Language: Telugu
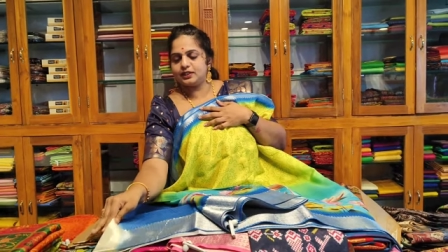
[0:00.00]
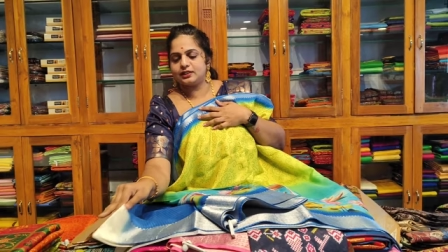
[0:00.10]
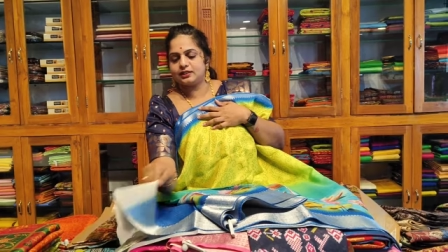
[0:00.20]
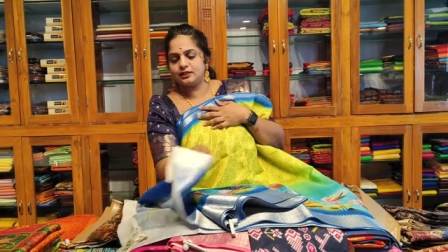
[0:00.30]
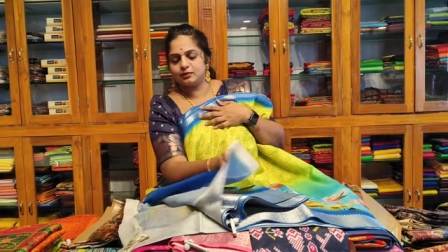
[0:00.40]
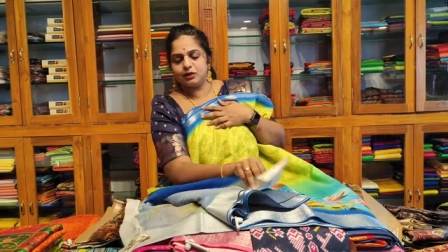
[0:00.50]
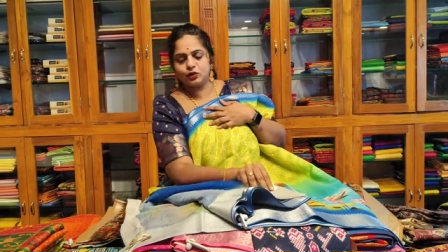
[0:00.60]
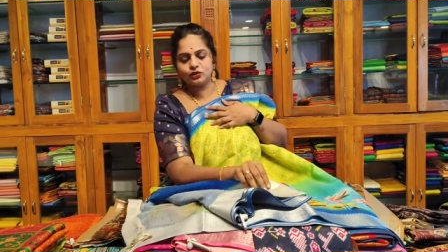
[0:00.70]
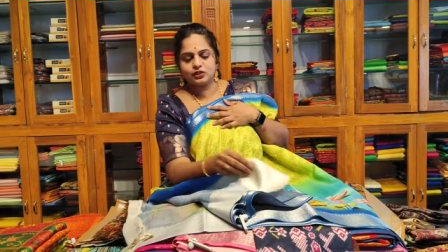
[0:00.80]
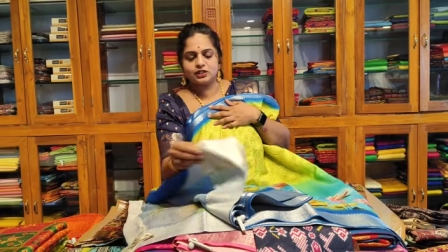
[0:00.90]
ఎస్
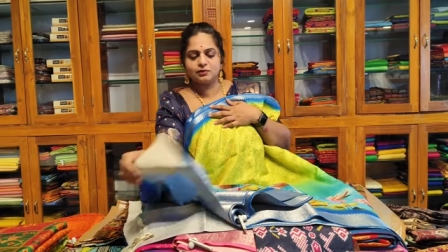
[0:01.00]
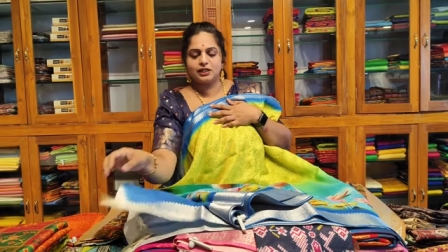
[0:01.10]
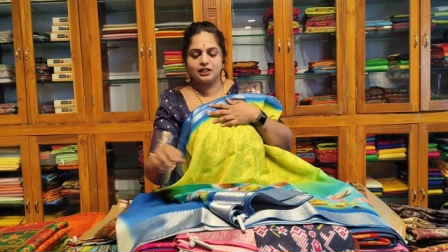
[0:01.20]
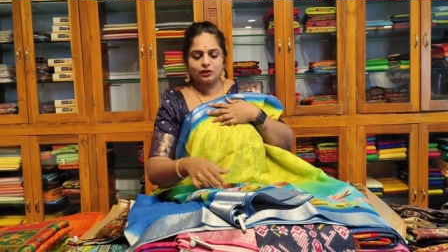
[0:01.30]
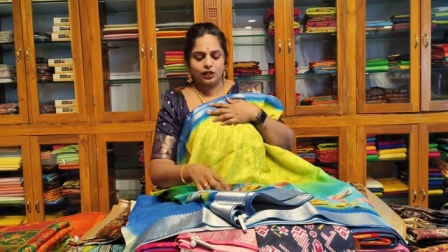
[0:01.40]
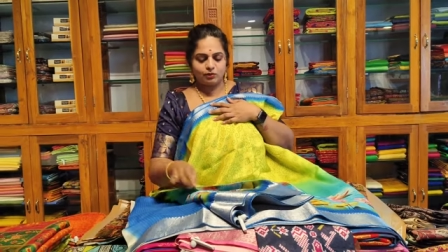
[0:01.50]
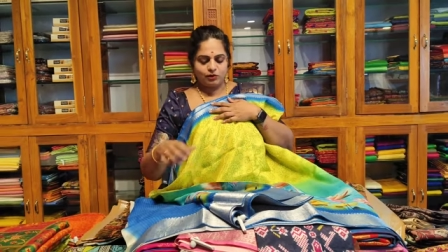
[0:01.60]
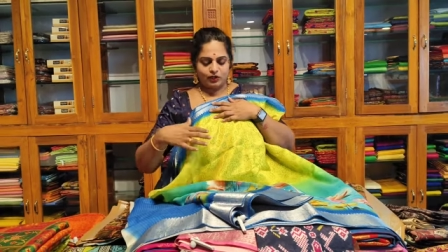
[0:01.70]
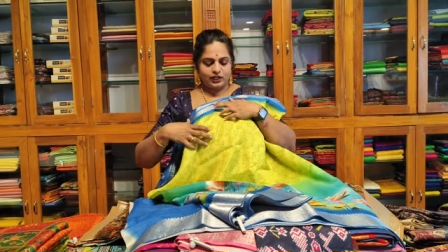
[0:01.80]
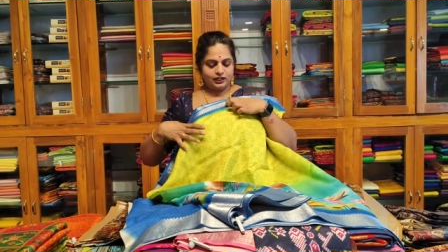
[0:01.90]
బ్లౌజ్ వచ్చేసి మనకి రాయల్
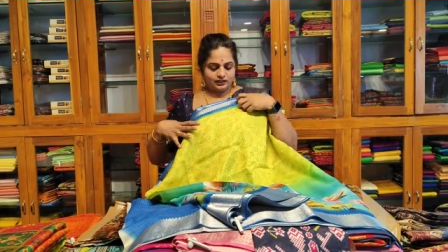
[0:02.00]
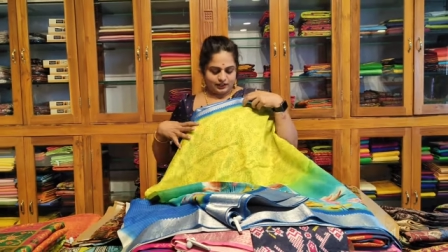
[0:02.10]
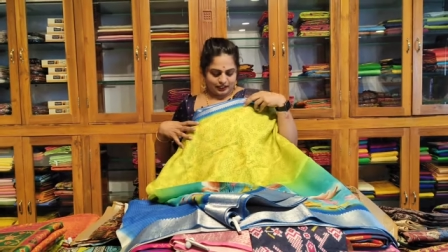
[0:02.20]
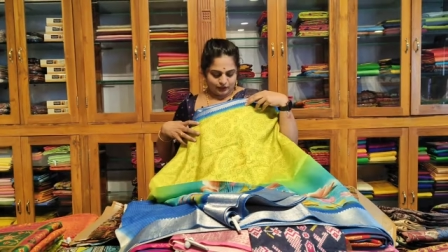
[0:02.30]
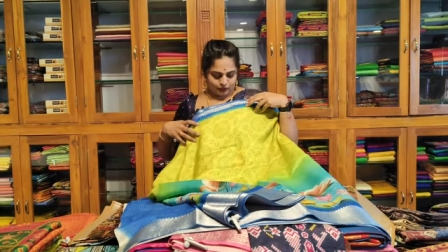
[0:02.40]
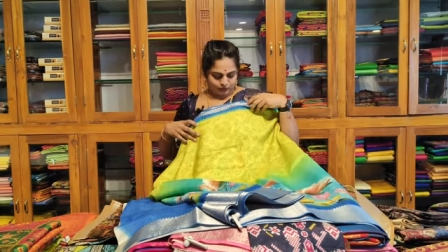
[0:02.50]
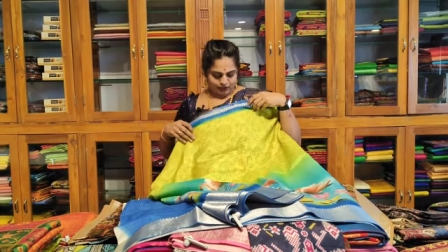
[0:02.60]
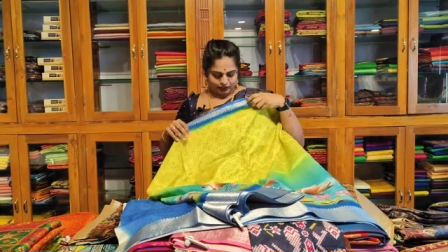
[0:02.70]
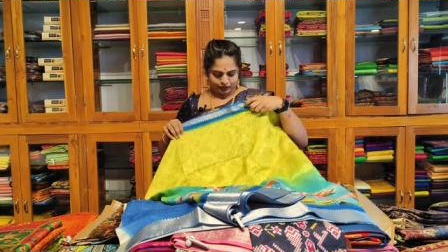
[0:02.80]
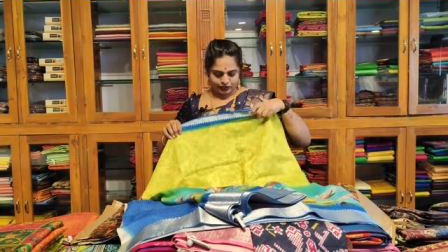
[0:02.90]
బ్లూ అండి కలర్
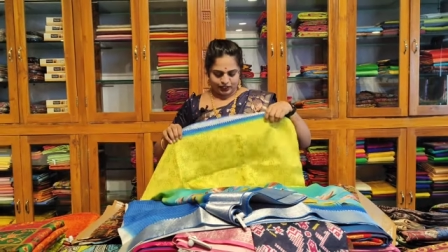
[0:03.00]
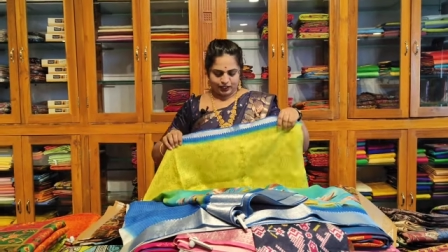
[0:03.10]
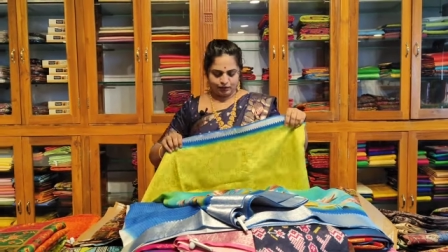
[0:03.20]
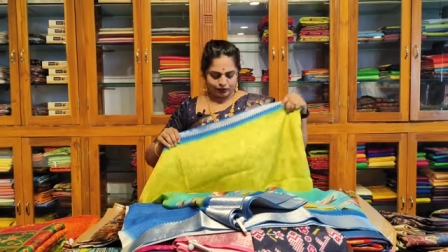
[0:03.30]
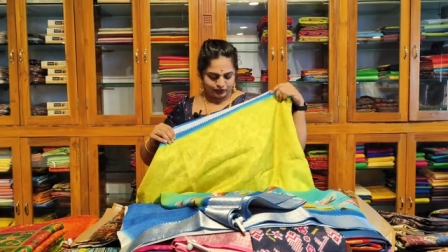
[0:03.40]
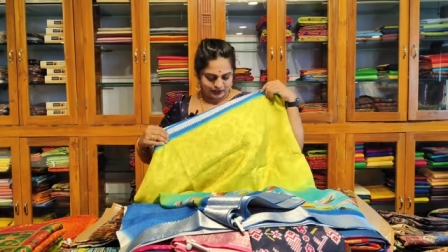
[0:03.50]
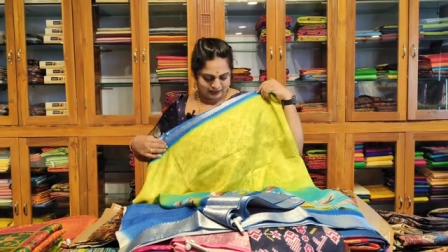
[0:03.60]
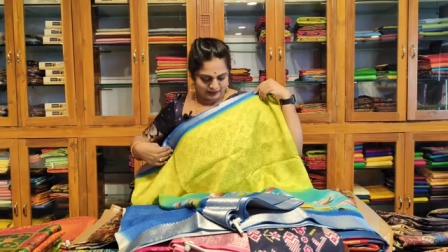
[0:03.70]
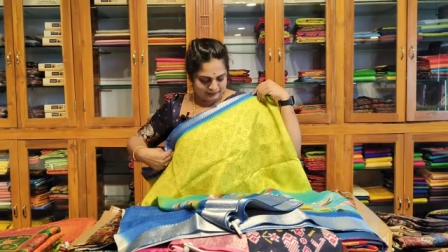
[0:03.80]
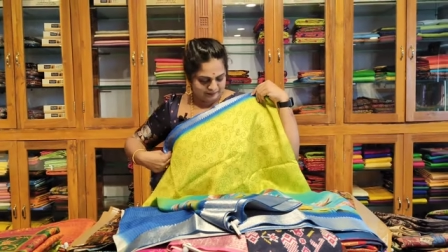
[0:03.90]
కాంబినేషన్ కూడా చాలా బాగుంది
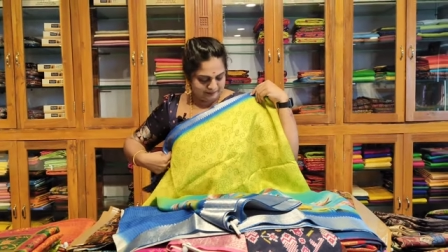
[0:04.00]
కదా